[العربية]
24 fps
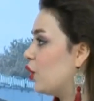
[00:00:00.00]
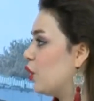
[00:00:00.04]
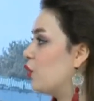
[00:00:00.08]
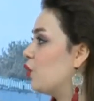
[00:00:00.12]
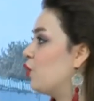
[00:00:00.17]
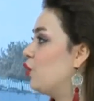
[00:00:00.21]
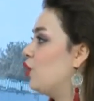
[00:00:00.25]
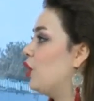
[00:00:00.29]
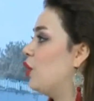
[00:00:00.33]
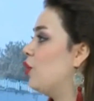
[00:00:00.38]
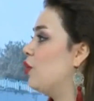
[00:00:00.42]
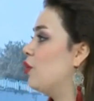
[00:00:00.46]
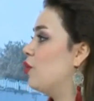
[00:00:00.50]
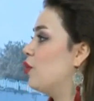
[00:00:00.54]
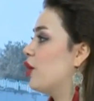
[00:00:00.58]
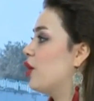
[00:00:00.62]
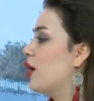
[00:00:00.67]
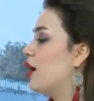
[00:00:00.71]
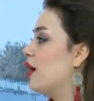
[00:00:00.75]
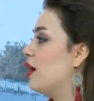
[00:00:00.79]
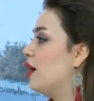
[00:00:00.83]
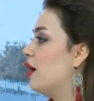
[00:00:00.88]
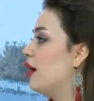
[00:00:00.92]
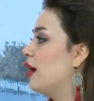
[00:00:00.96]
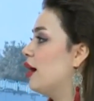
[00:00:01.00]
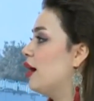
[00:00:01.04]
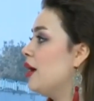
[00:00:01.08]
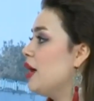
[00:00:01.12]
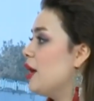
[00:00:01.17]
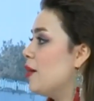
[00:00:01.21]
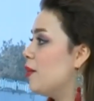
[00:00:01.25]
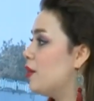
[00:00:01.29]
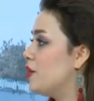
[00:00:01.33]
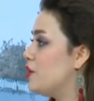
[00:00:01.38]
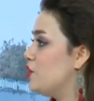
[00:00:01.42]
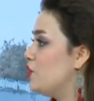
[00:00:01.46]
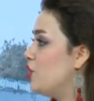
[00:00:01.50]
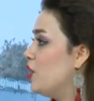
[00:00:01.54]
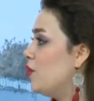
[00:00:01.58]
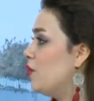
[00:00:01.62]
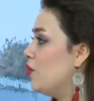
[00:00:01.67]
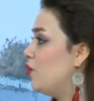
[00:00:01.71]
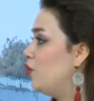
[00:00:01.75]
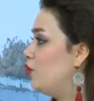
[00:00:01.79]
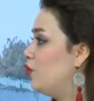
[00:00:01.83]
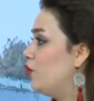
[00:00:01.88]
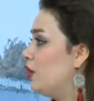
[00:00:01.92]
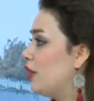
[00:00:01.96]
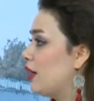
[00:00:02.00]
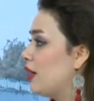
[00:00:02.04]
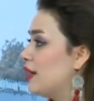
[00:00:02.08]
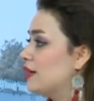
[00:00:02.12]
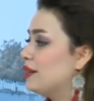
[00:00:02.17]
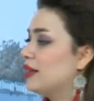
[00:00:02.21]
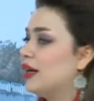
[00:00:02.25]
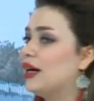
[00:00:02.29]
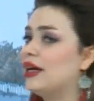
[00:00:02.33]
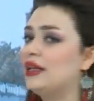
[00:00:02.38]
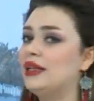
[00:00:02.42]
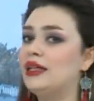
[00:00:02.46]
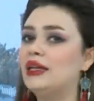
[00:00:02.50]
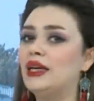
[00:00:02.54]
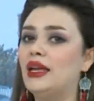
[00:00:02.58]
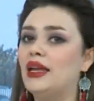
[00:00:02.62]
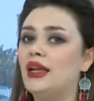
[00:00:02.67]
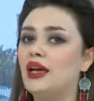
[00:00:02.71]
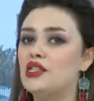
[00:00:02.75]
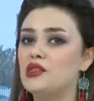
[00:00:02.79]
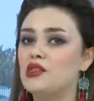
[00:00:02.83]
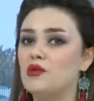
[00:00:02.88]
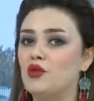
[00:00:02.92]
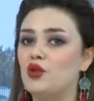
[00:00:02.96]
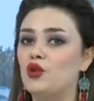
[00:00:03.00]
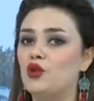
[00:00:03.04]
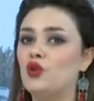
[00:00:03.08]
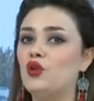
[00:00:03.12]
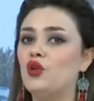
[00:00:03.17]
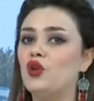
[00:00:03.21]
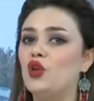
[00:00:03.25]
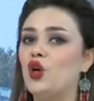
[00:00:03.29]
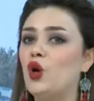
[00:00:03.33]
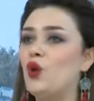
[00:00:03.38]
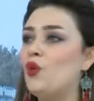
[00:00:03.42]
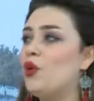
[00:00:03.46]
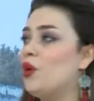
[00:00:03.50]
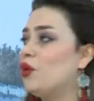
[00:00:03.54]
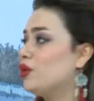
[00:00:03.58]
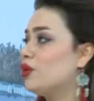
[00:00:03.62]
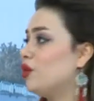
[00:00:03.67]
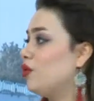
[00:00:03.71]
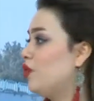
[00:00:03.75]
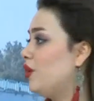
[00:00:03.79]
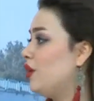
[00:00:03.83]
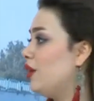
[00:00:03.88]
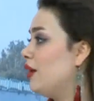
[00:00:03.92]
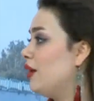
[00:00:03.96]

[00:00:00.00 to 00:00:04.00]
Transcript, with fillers: نقول او المراهقه م. نعم. بس اليوم الفنون القتاليه لازم يكون هو طفل